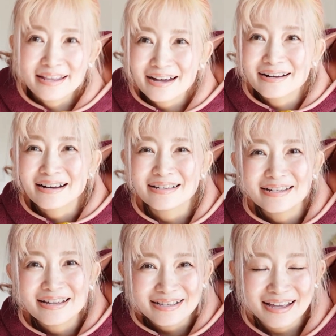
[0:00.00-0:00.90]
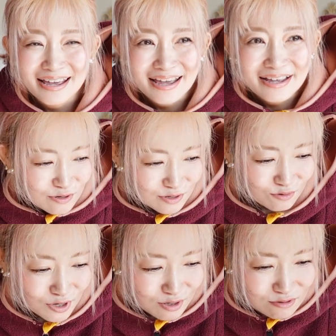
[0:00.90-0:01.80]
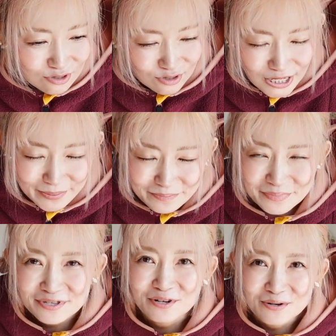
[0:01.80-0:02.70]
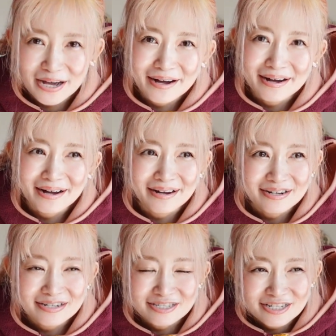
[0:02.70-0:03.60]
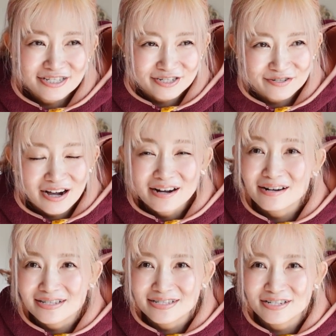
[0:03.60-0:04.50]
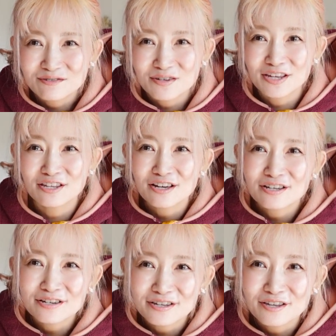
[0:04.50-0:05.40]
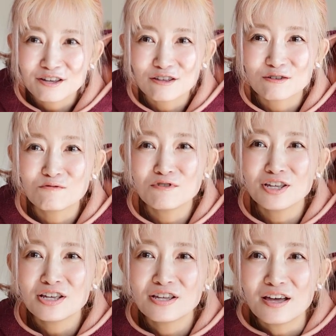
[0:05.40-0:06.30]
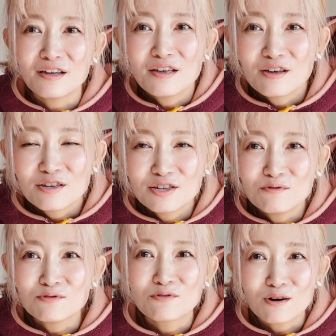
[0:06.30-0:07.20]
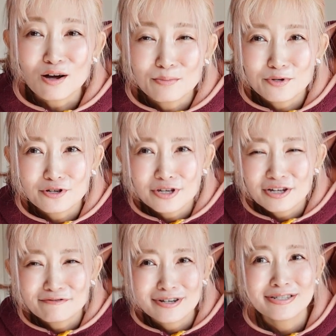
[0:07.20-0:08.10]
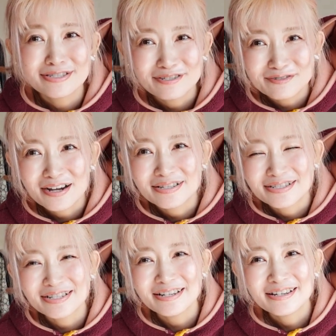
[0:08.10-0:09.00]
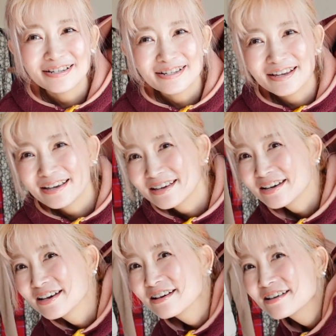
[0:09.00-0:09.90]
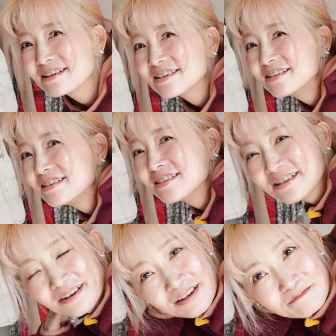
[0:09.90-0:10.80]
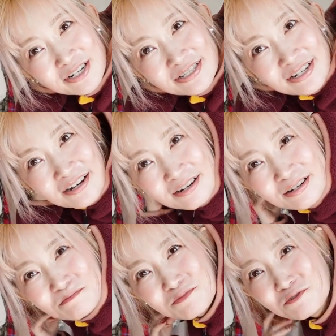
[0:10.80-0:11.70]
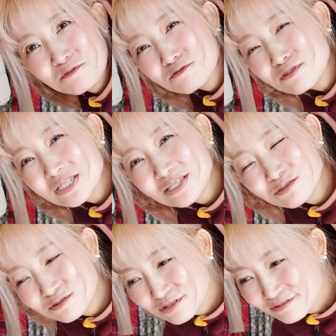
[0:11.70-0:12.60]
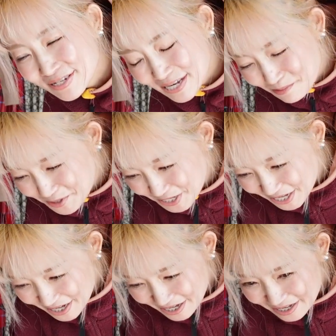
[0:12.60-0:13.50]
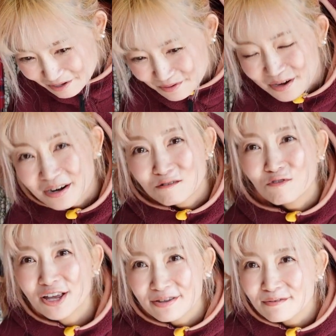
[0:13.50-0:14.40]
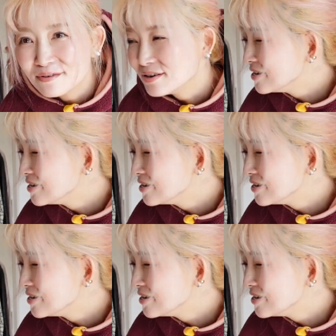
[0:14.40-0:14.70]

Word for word: なんか入れて、それこそリップとかティッシュ、ハンカチと携帯だけね入れて、これでねイオンとか買い物行けるなっていう感じで気に入って買いました。もう今年の冬は寒いだろうから、これと